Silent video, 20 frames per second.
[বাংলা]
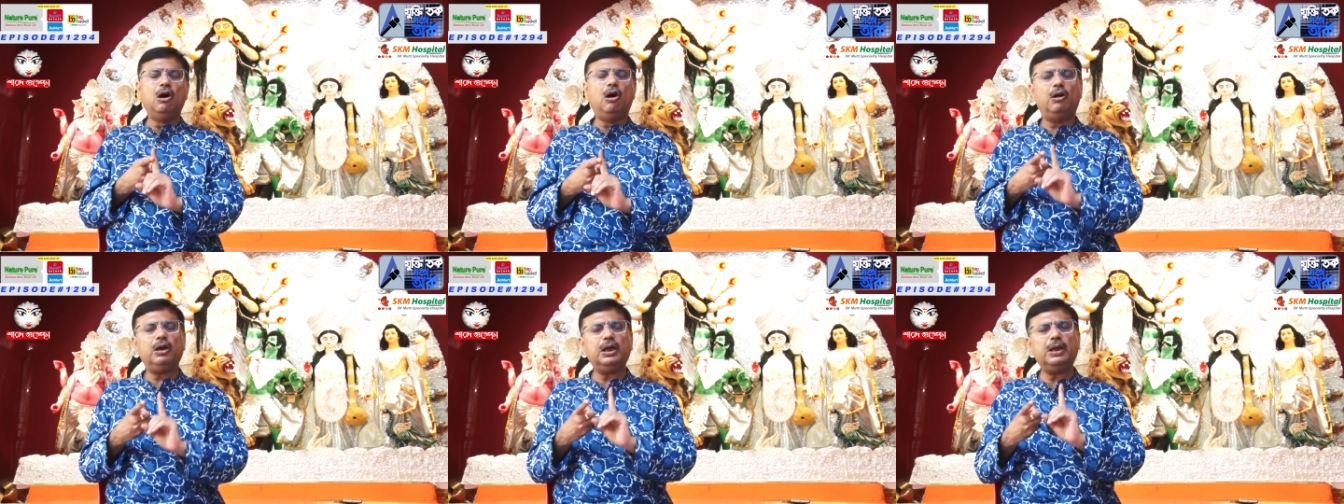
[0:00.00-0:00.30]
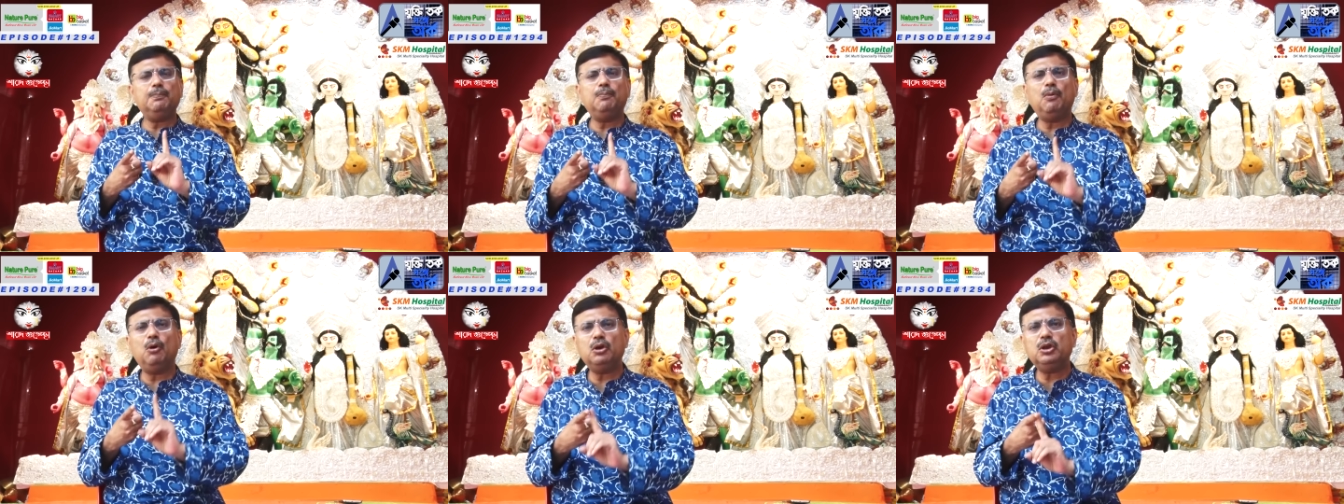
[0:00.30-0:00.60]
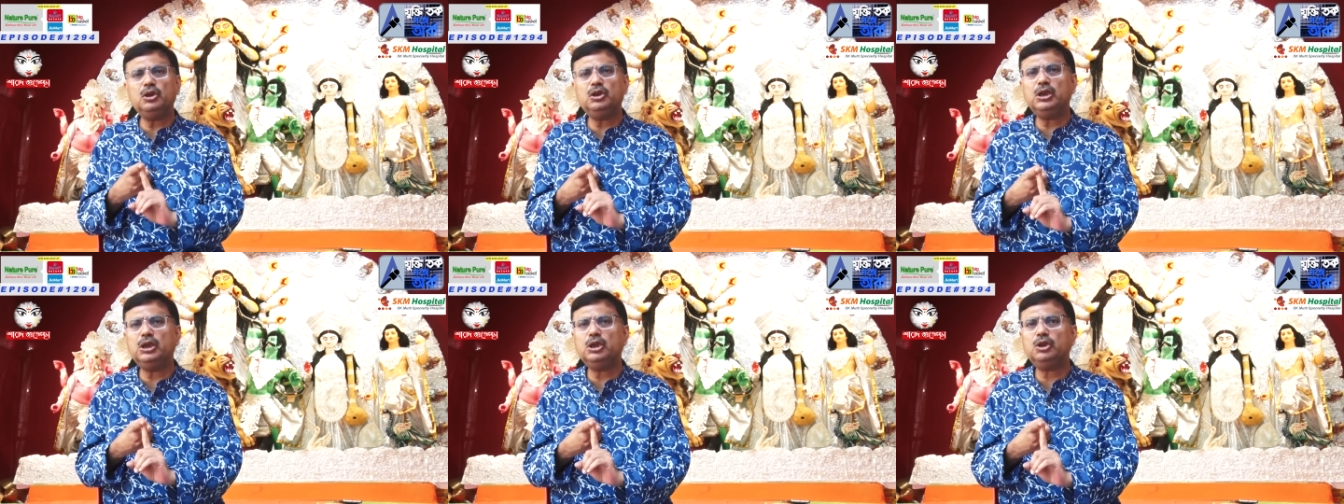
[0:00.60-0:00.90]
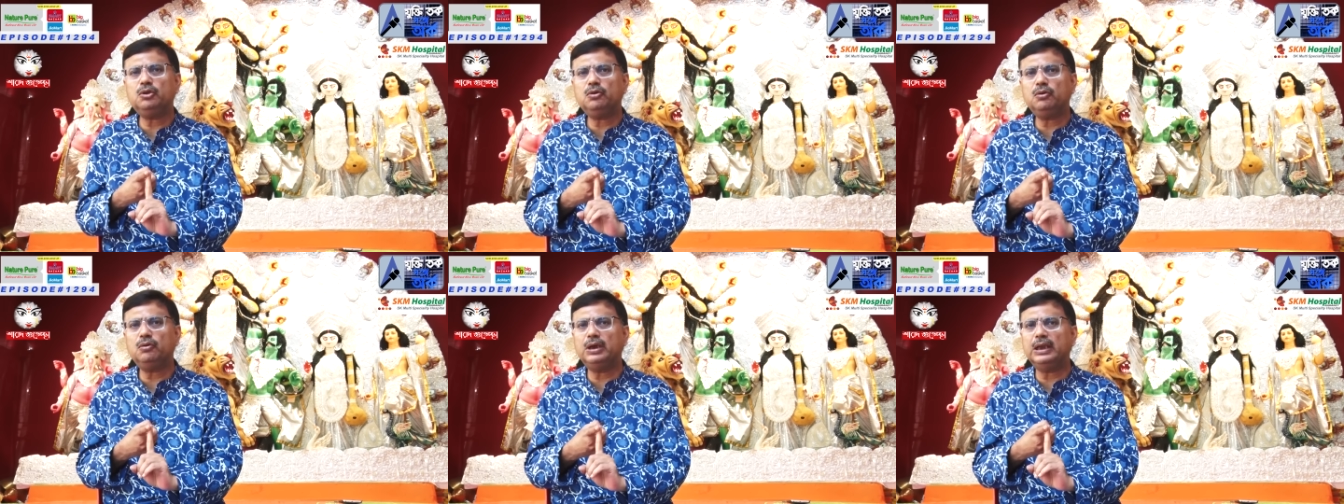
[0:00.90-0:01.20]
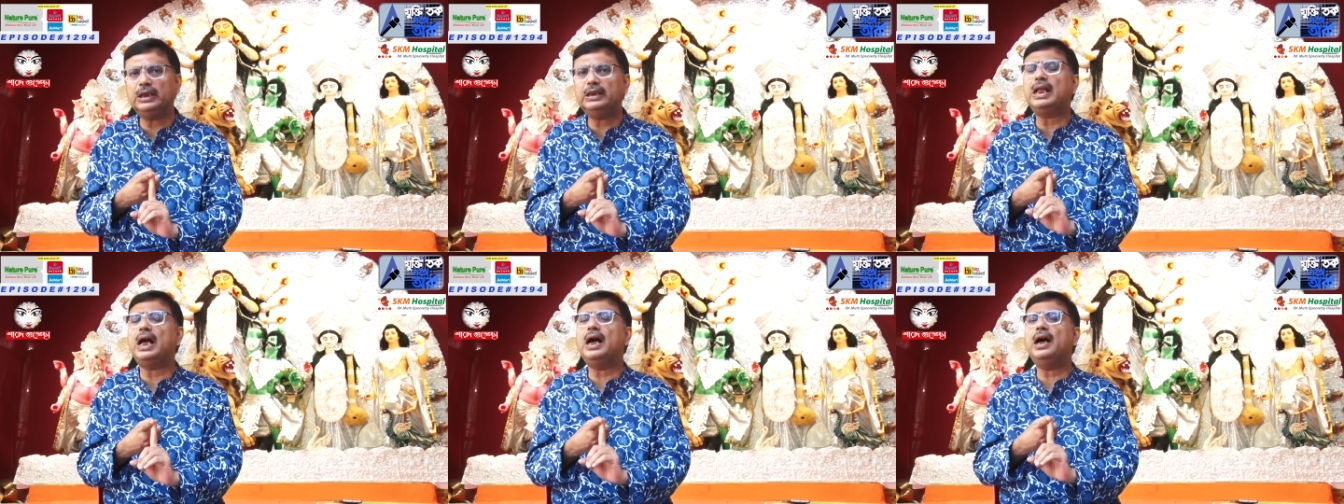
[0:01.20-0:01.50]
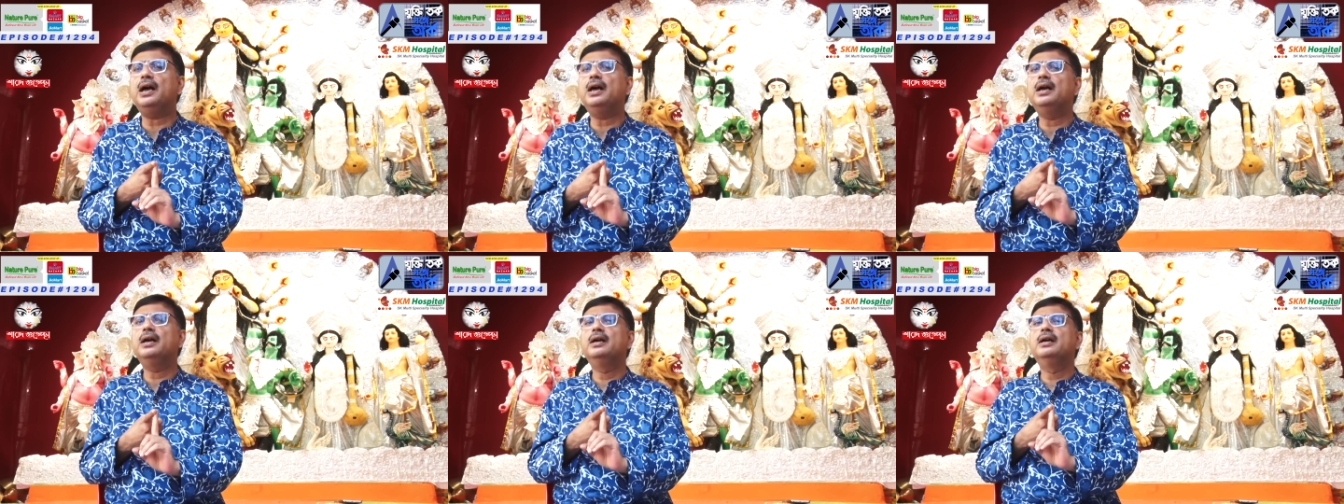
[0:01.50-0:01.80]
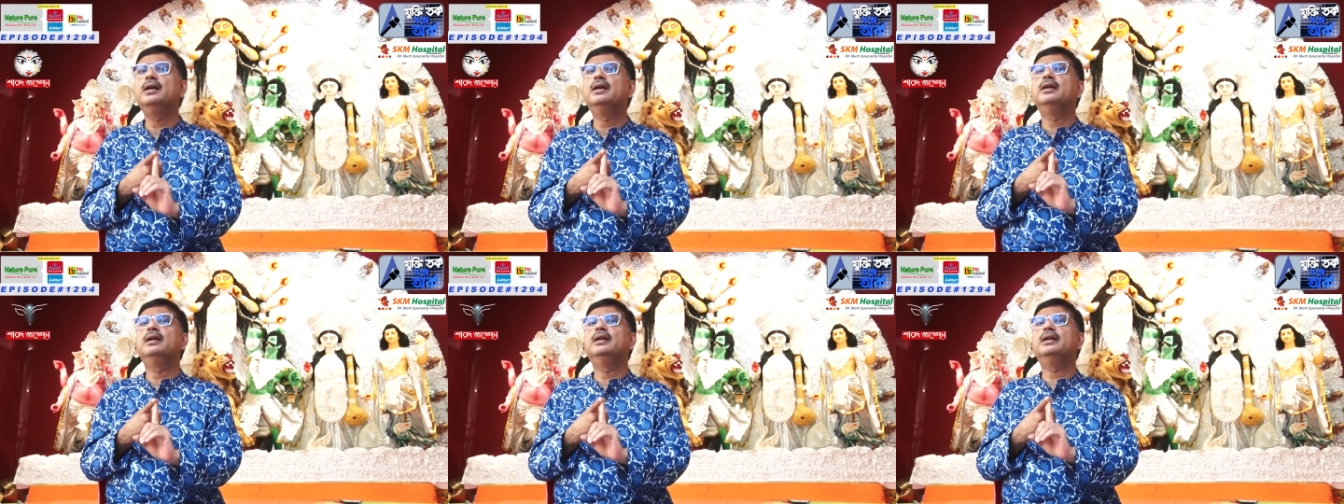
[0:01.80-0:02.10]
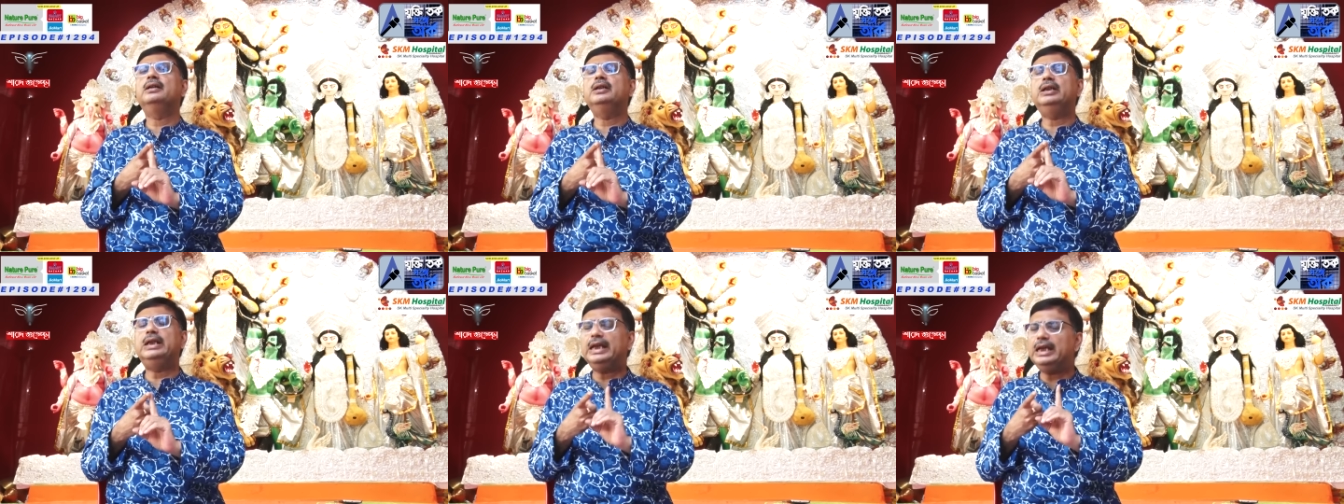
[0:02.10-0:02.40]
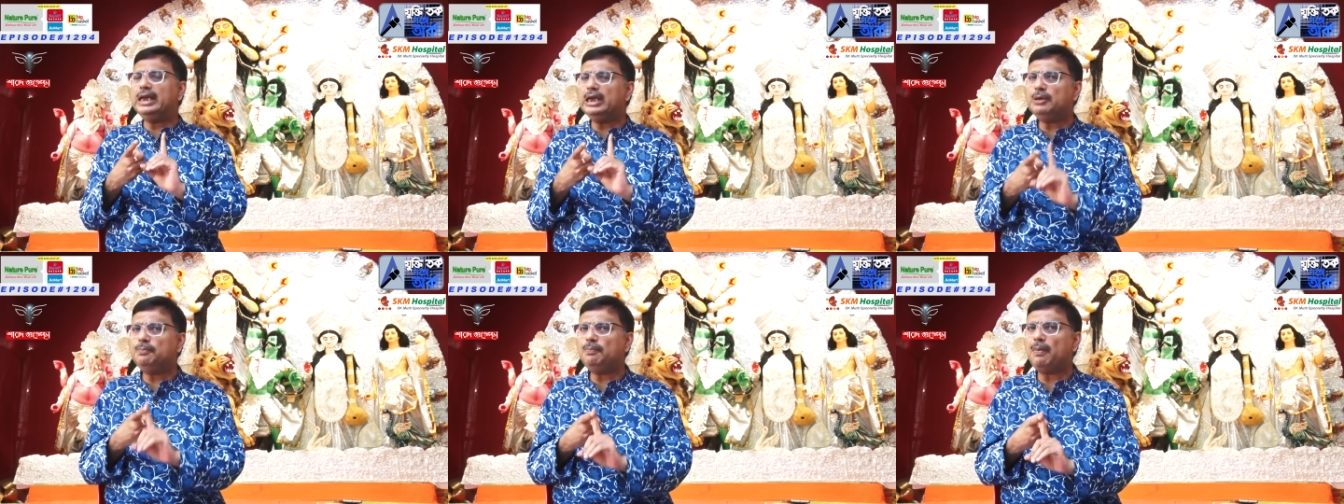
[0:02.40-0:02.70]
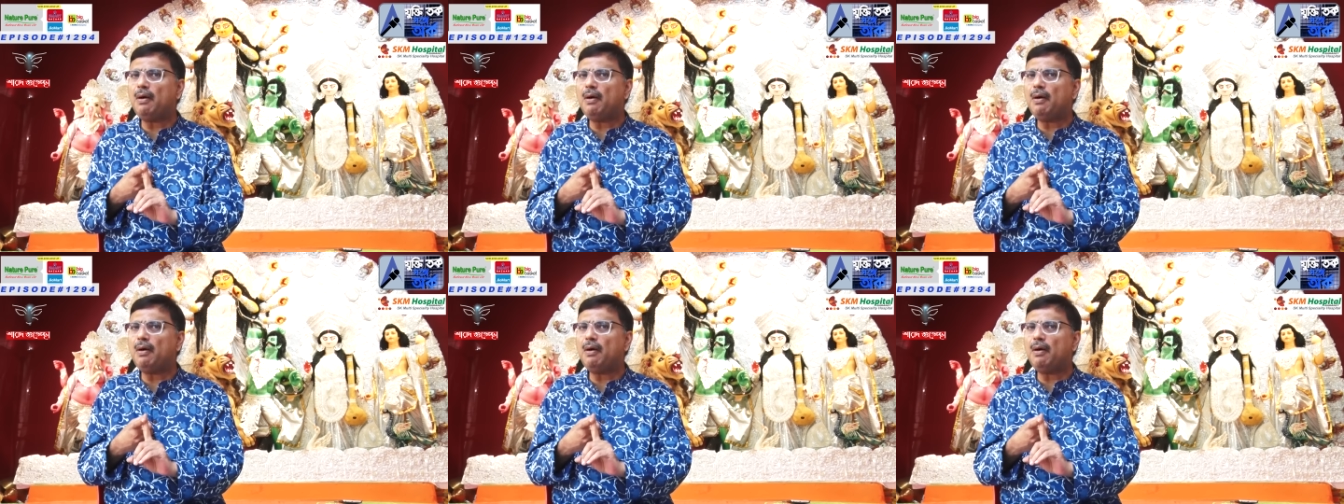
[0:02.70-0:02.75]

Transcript: অনেক বয়োজ্যেষ্ঠ নেতা টিকিট